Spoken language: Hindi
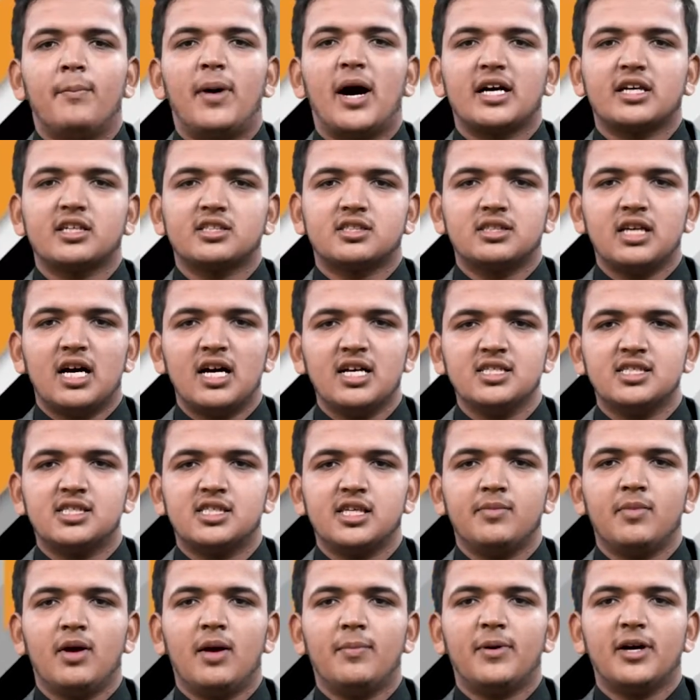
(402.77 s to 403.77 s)
पाकिस्तान
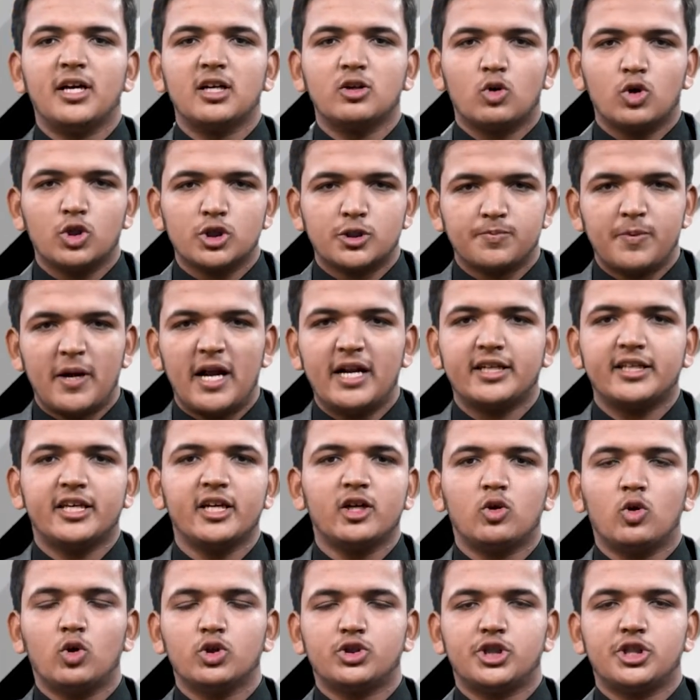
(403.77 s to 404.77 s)
सीमा पर घुसपैठ
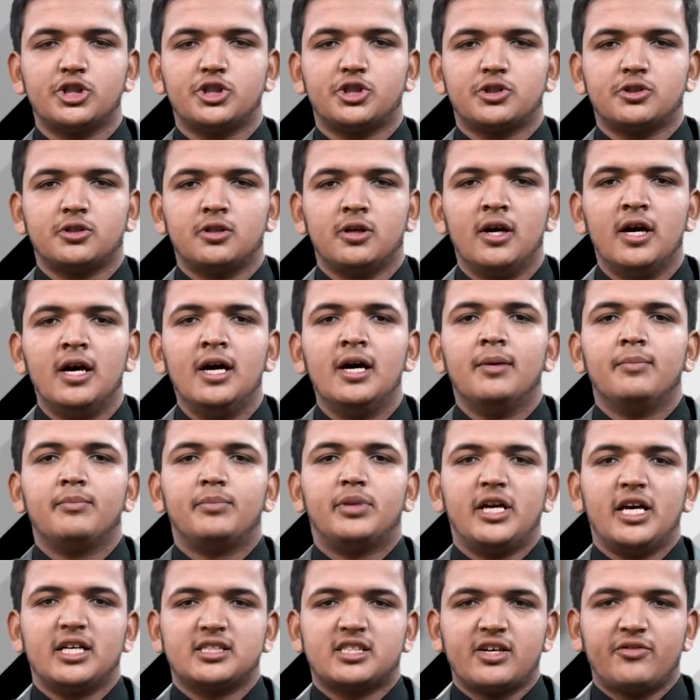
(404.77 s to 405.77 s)
की कोशिश
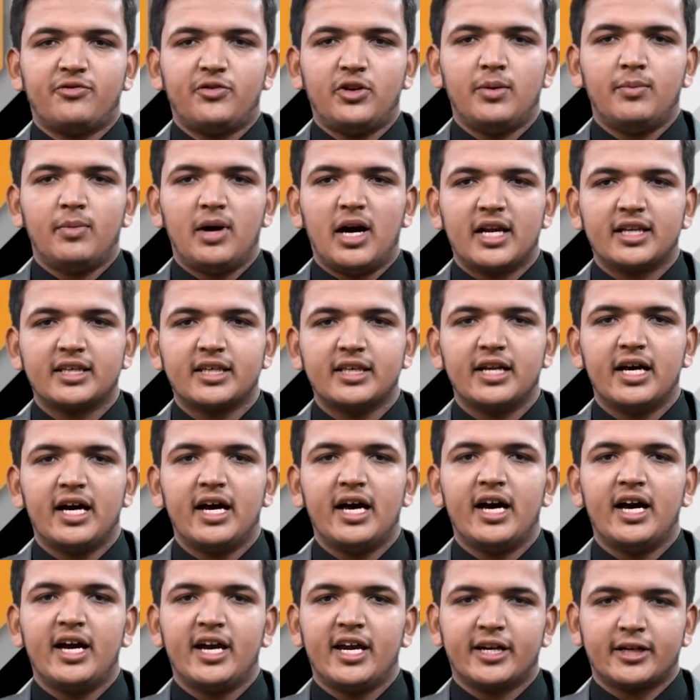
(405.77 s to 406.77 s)
बीएसएफ ने मार
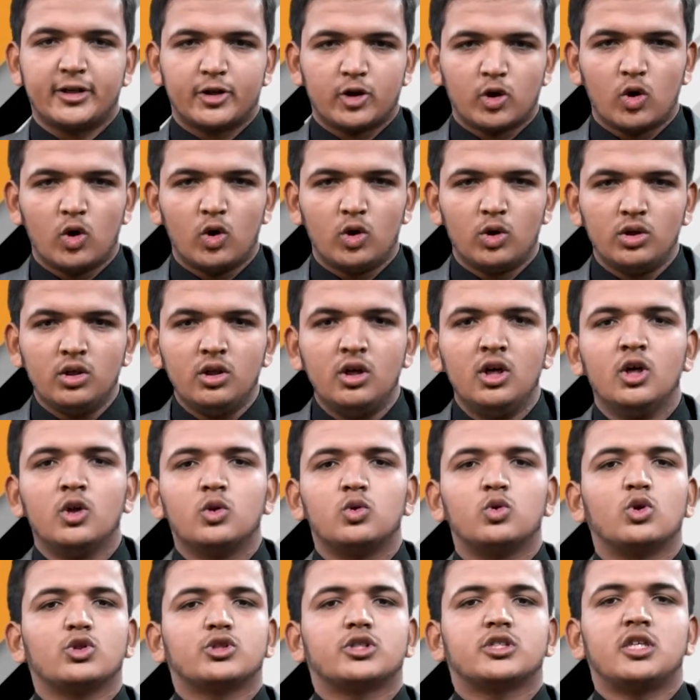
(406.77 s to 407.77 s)
गिराया एक ड्रोन
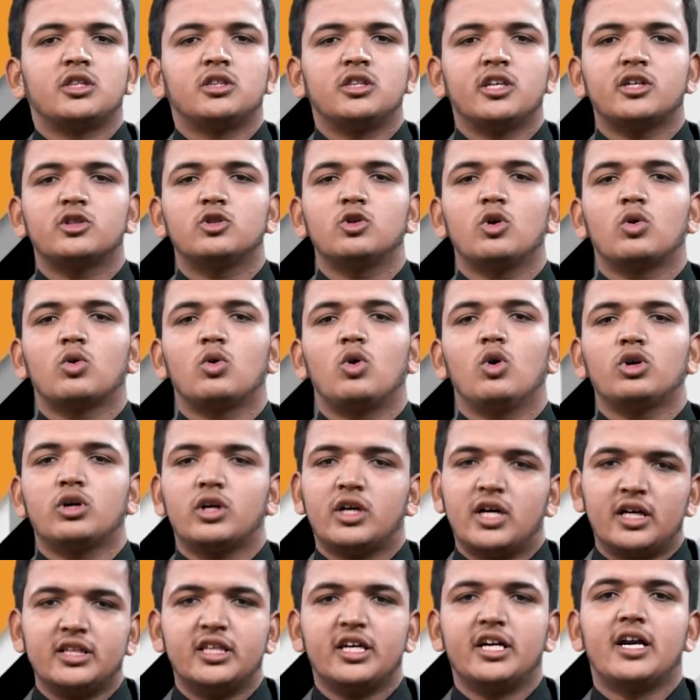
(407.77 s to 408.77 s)
दो संदिग्धों को
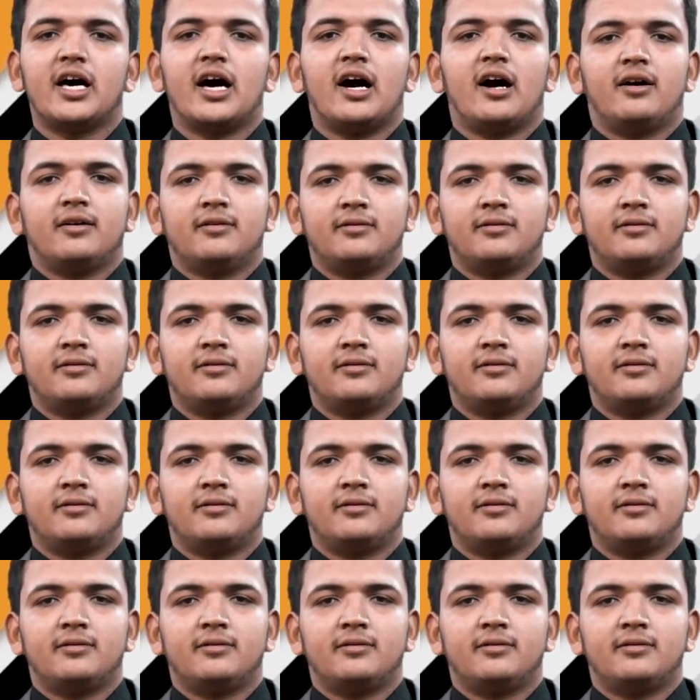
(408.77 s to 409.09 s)
खदेड़ा